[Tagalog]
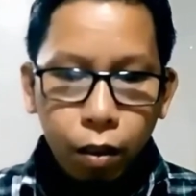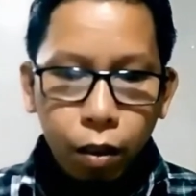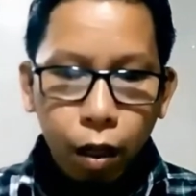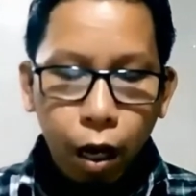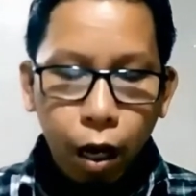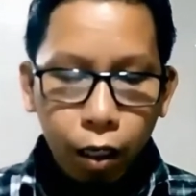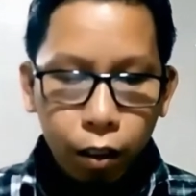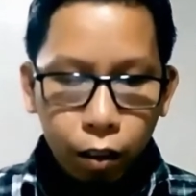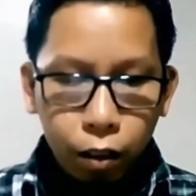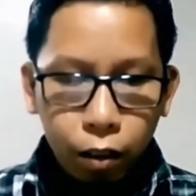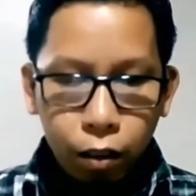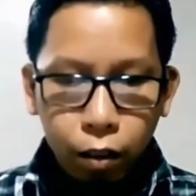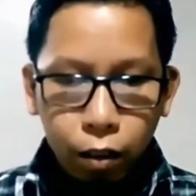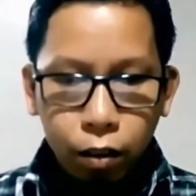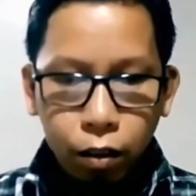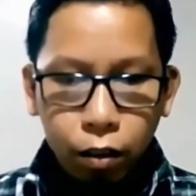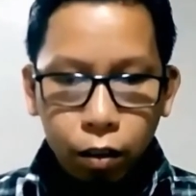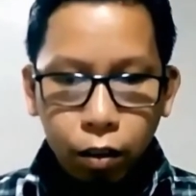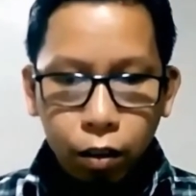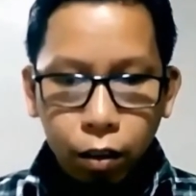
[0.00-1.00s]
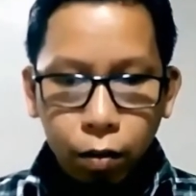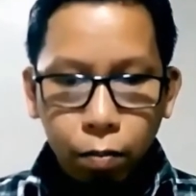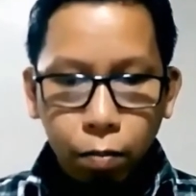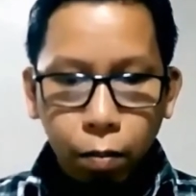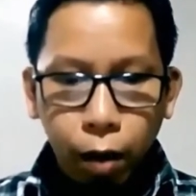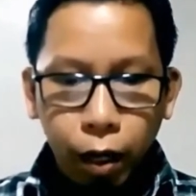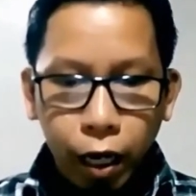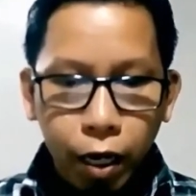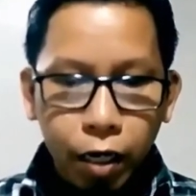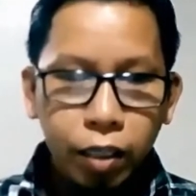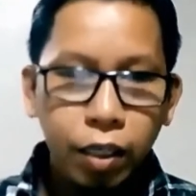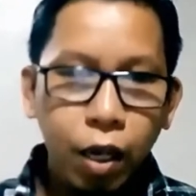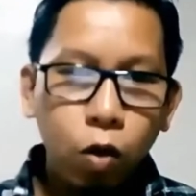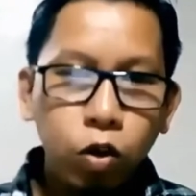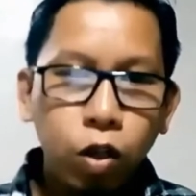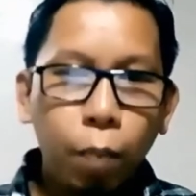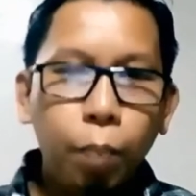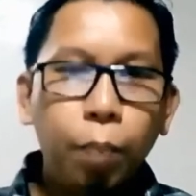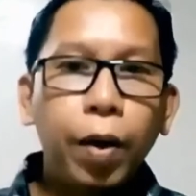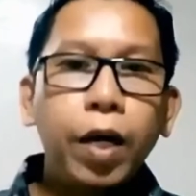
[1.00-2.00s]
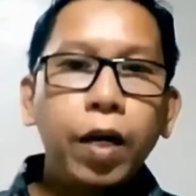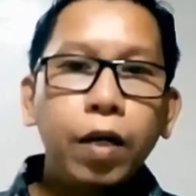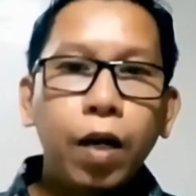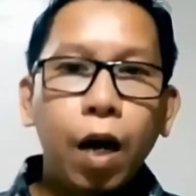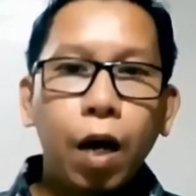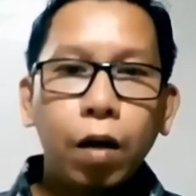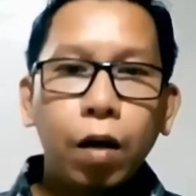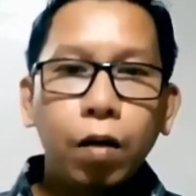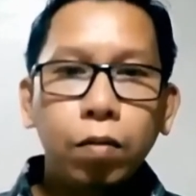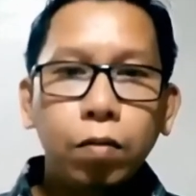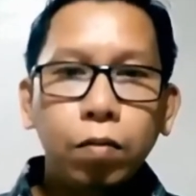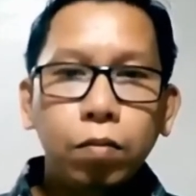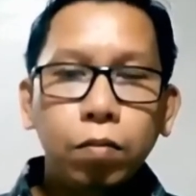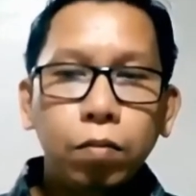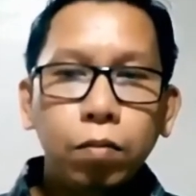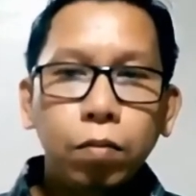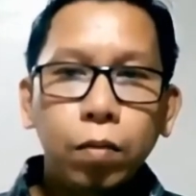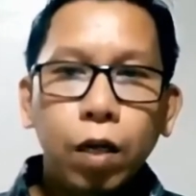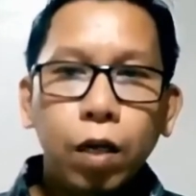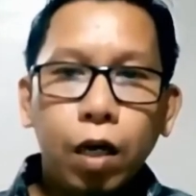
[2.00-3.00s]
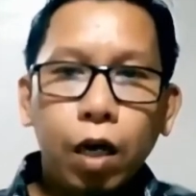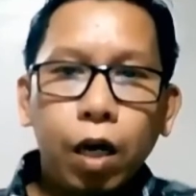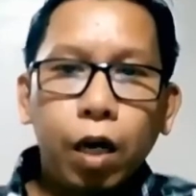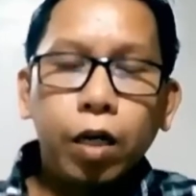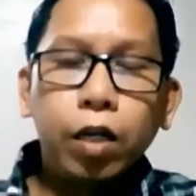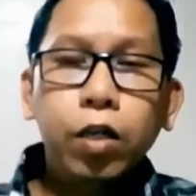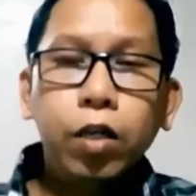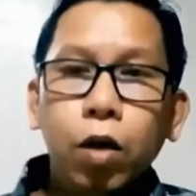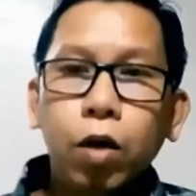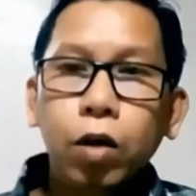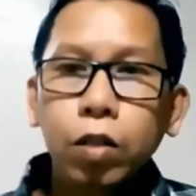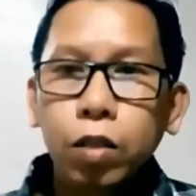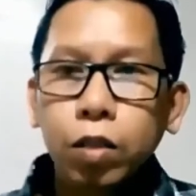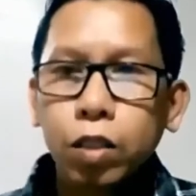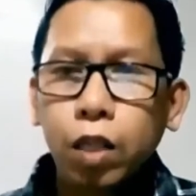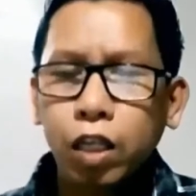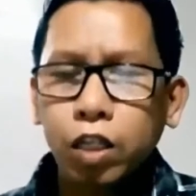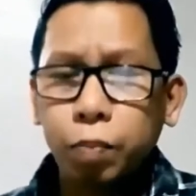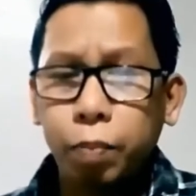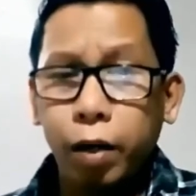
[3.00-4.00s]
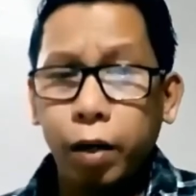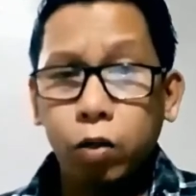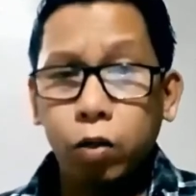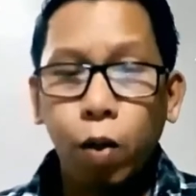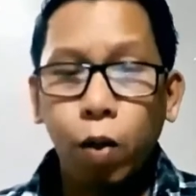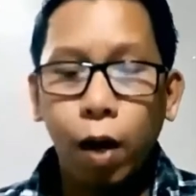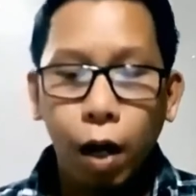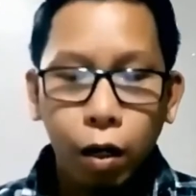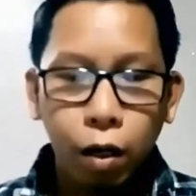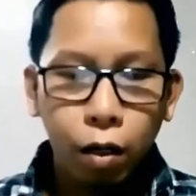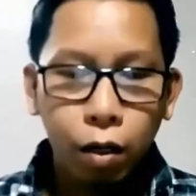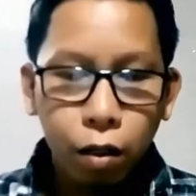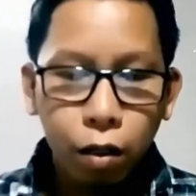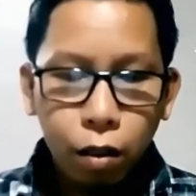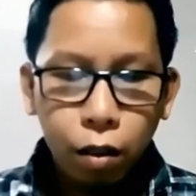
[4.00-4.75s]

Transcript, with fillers: At maging sa usapin ng relihiyon, sa spiritual,